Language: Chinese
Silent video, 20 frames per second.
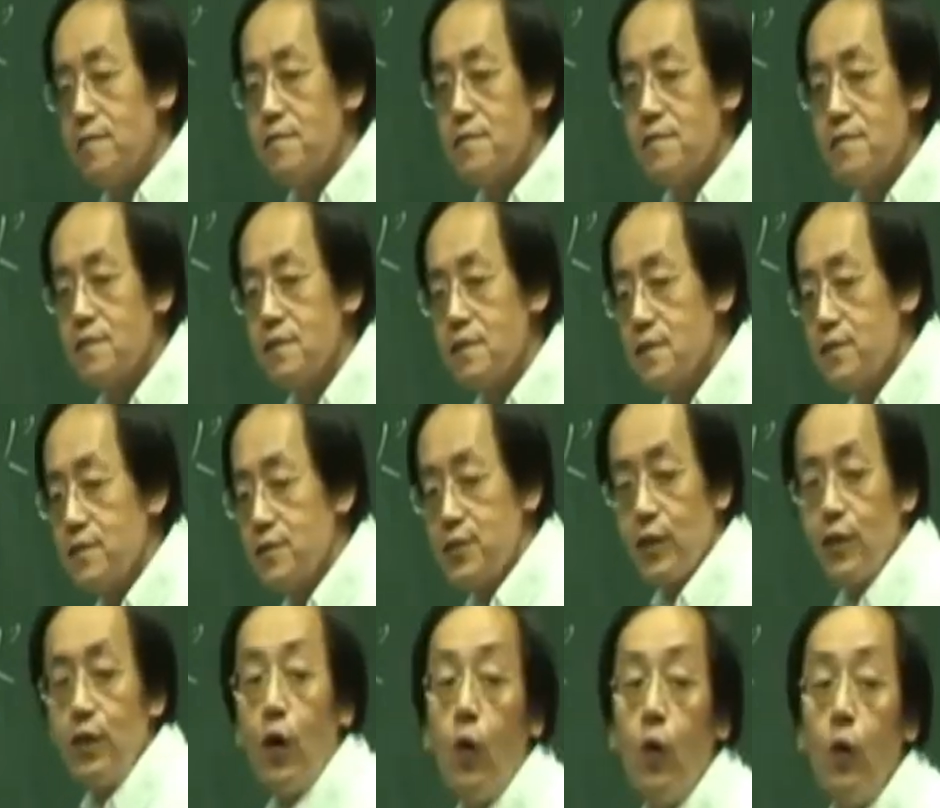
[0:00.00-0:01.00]
的
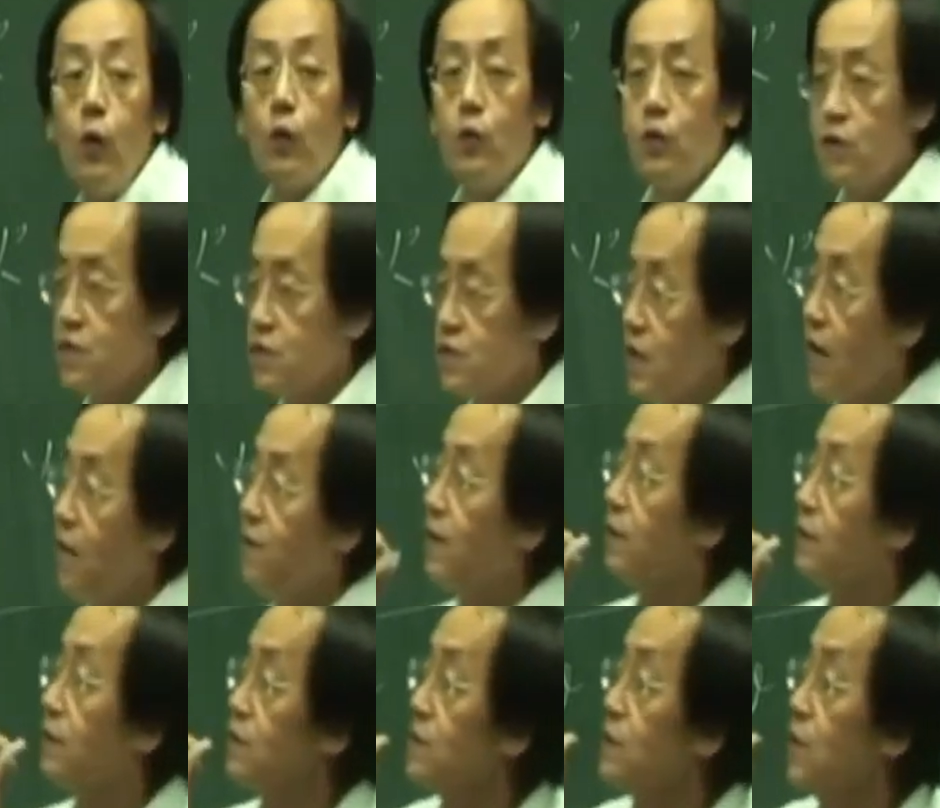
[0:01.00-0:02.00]
舌头下
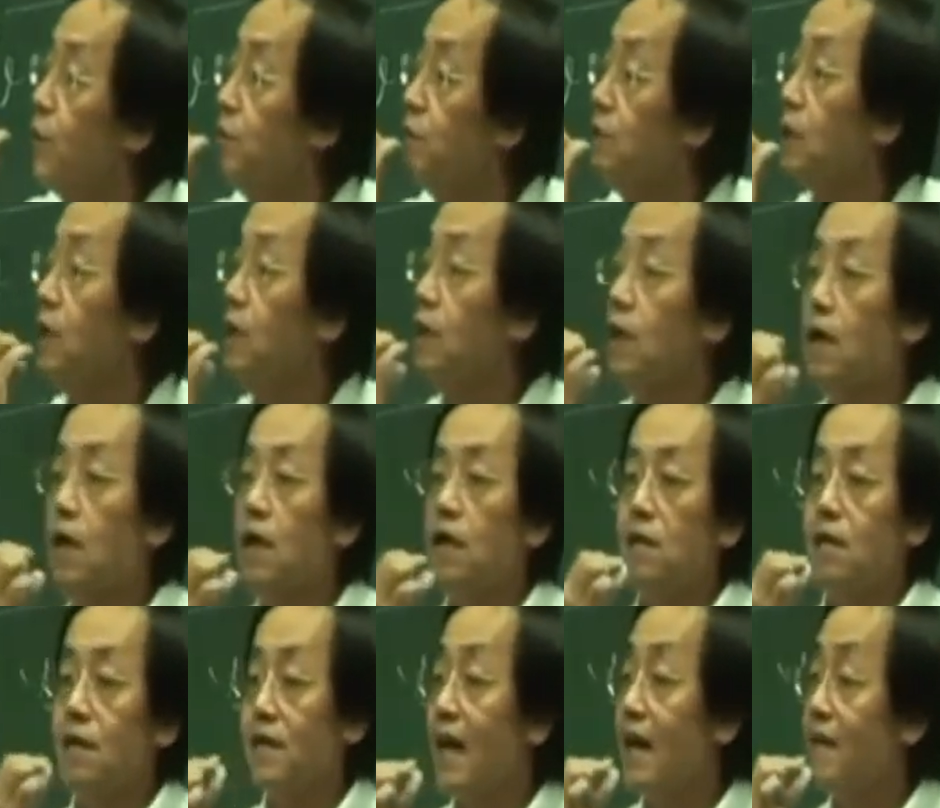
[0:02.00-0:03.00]
方，就是我们那个
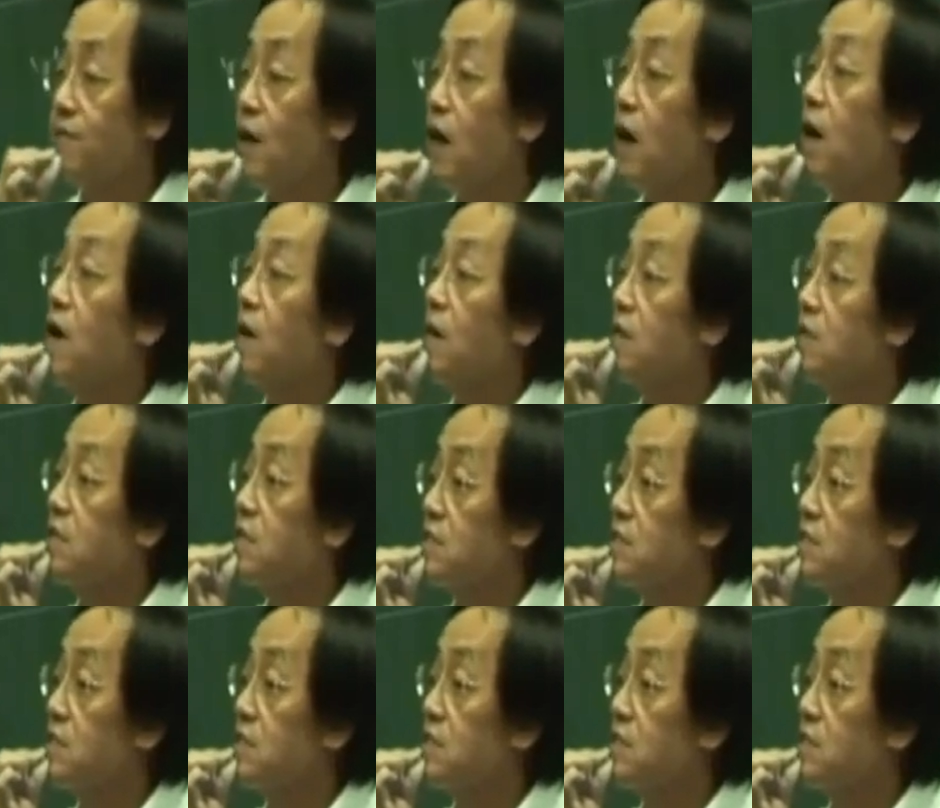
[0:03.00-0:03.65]
拉出来哈，